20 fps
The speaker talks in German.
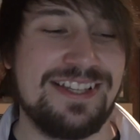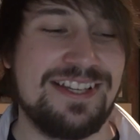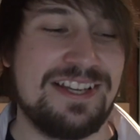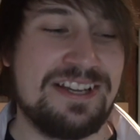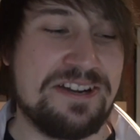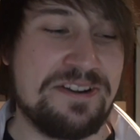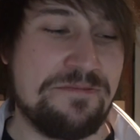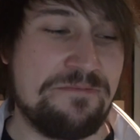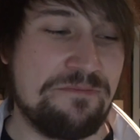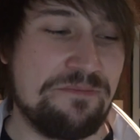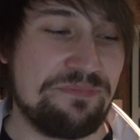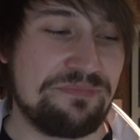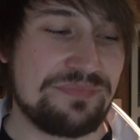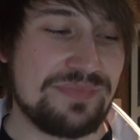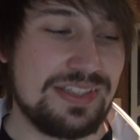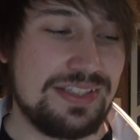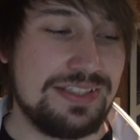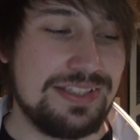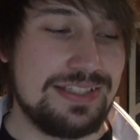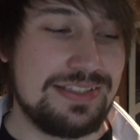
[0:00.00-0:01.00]
ähm,
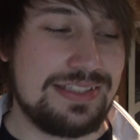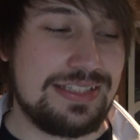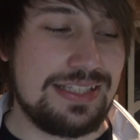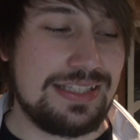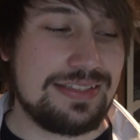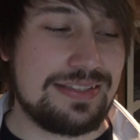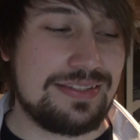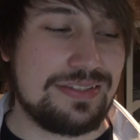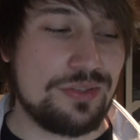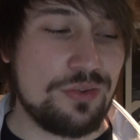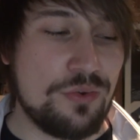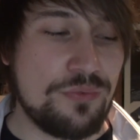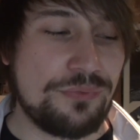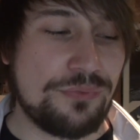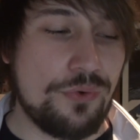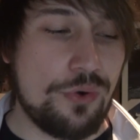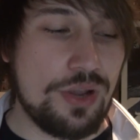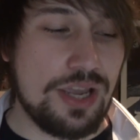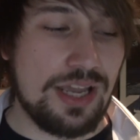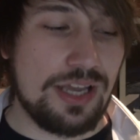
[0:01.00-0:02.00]
die es so
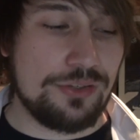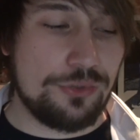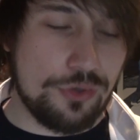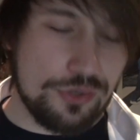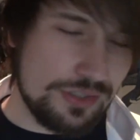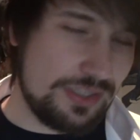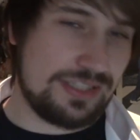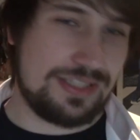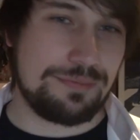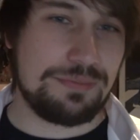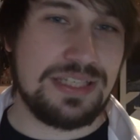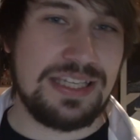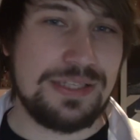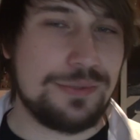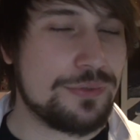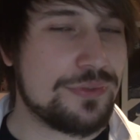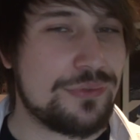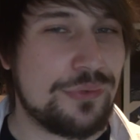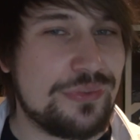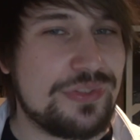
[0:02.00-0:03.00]
vorher noch nicht im
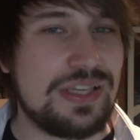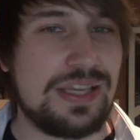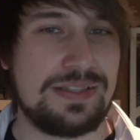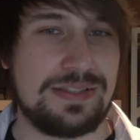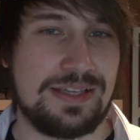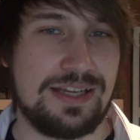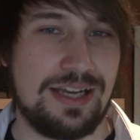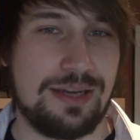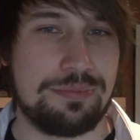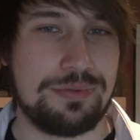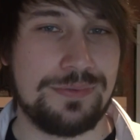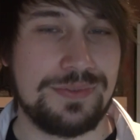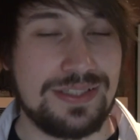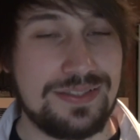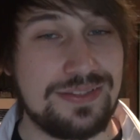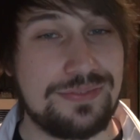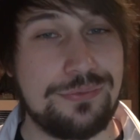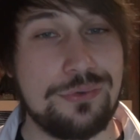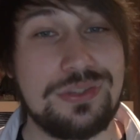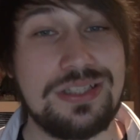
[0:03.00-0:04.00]
Kino zu sehen gab. Und
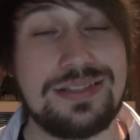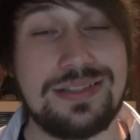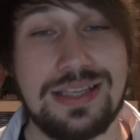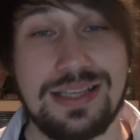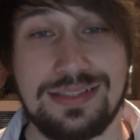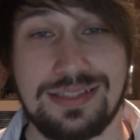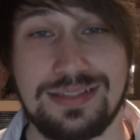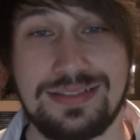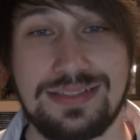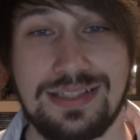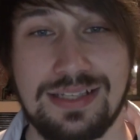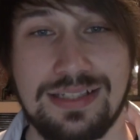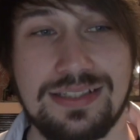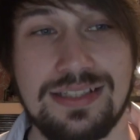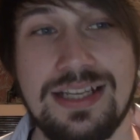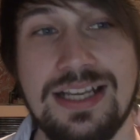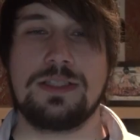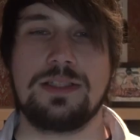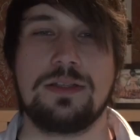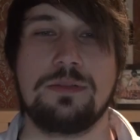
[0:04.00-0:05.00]
das ist wirklich sehr interessant.
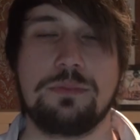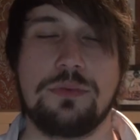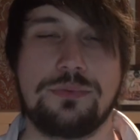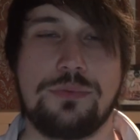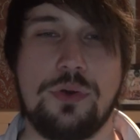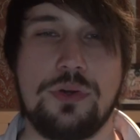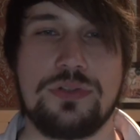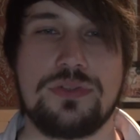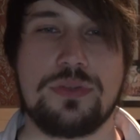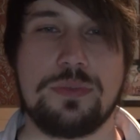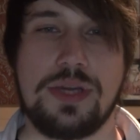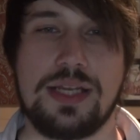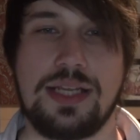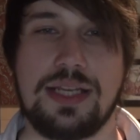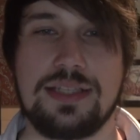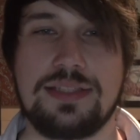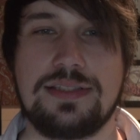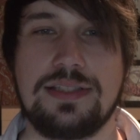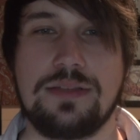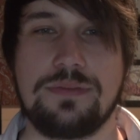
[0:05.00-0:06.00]
Bevor ich zu
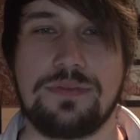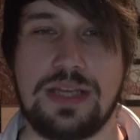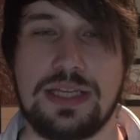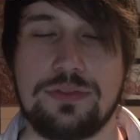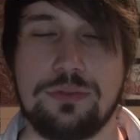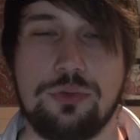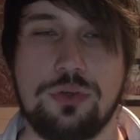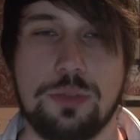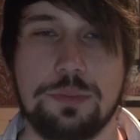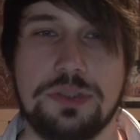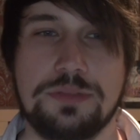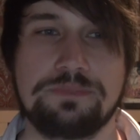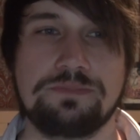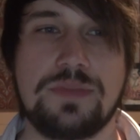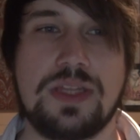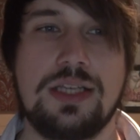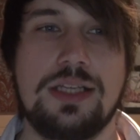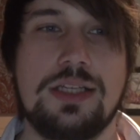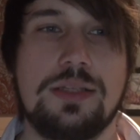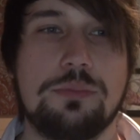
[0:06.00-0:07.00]
meiner richtigen Wertung komme,
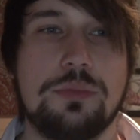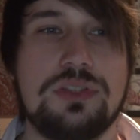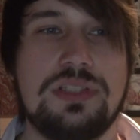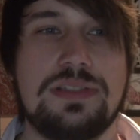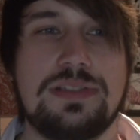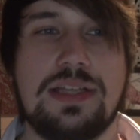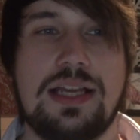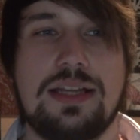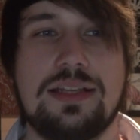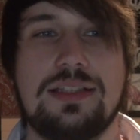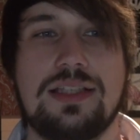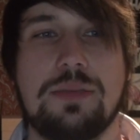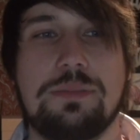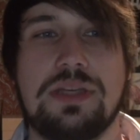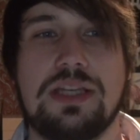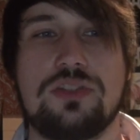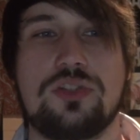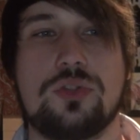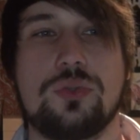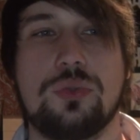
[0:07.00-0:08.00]
muss ich sagen, ich habe
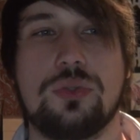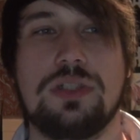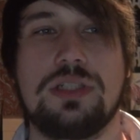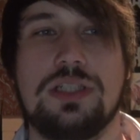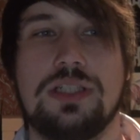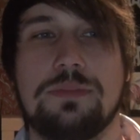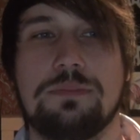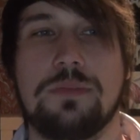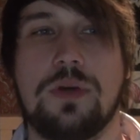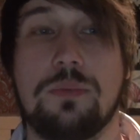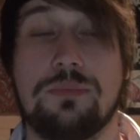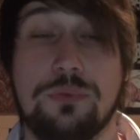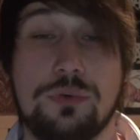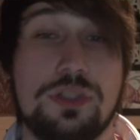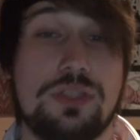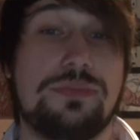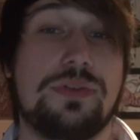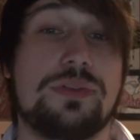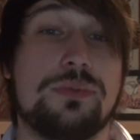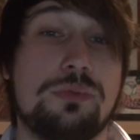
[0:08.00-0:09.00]
jetzt schon, ähm, obwohl
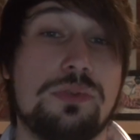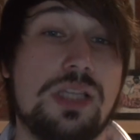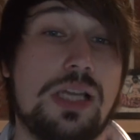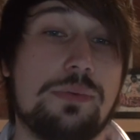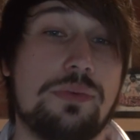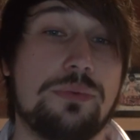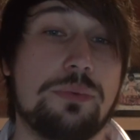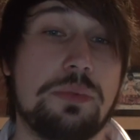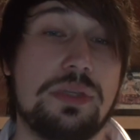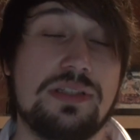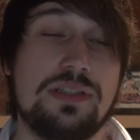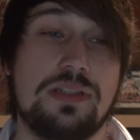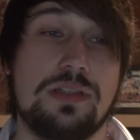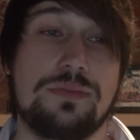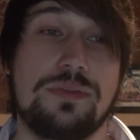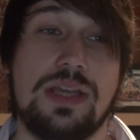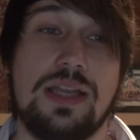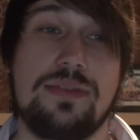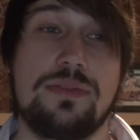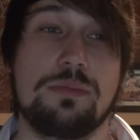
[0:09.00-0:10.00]
ich versucht habe, vom Internet
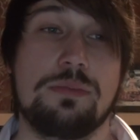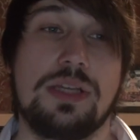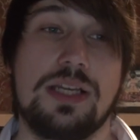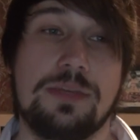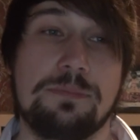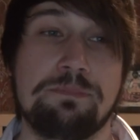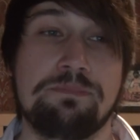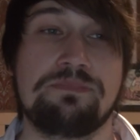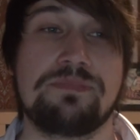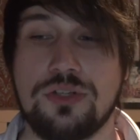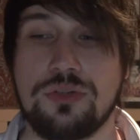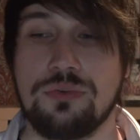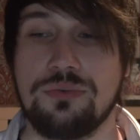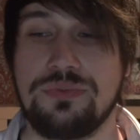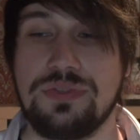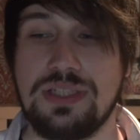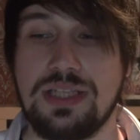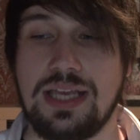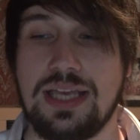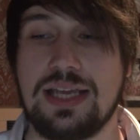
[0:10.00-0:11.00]
Fan zu bleiben, schon
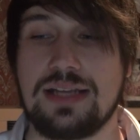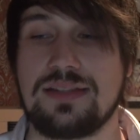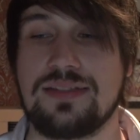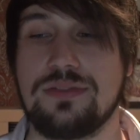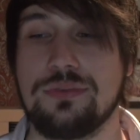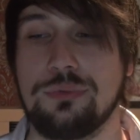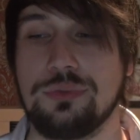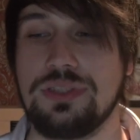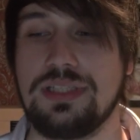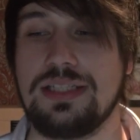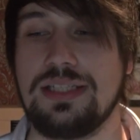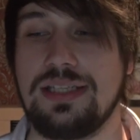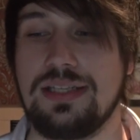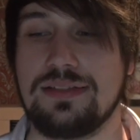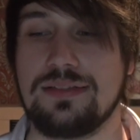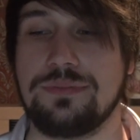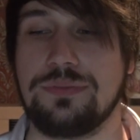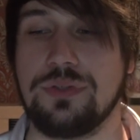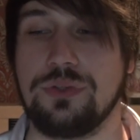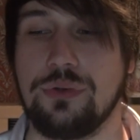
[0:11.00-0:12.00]
viele Reaktionen
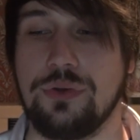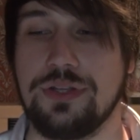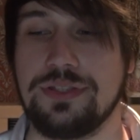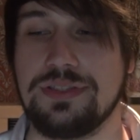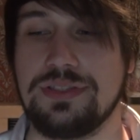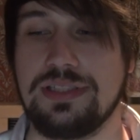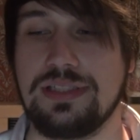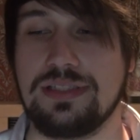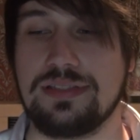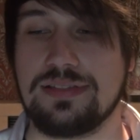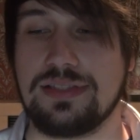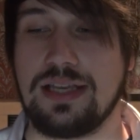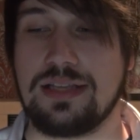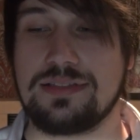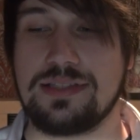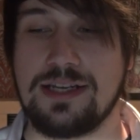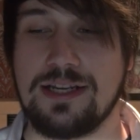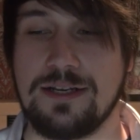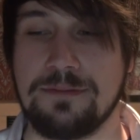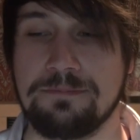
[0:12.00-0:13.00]
gelesen von Leuten, die
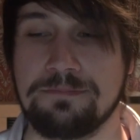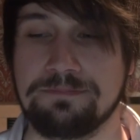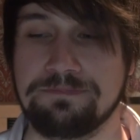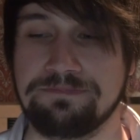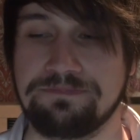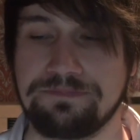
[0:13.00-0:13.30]
gesagt haben,